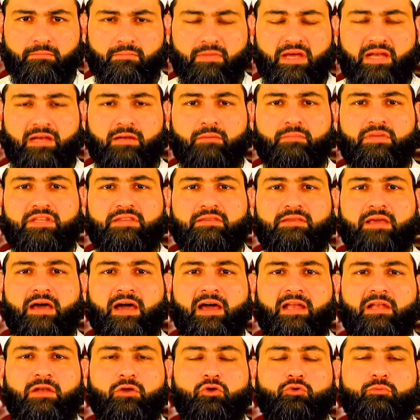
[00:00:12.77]
بل
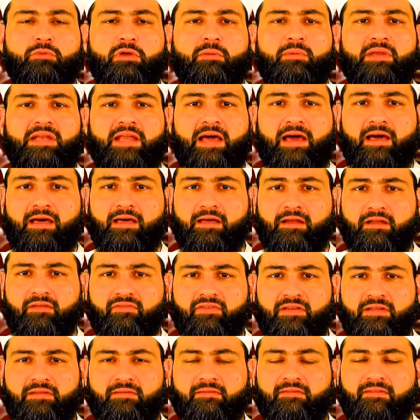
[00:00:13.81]
بالتعلم من
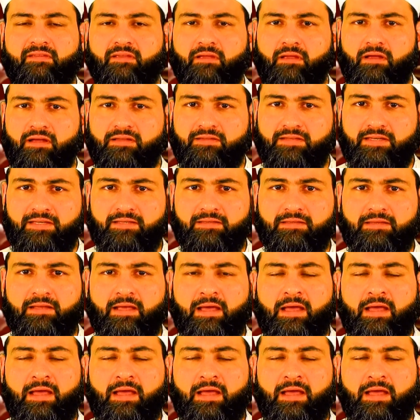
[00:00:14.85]
عارف ثقة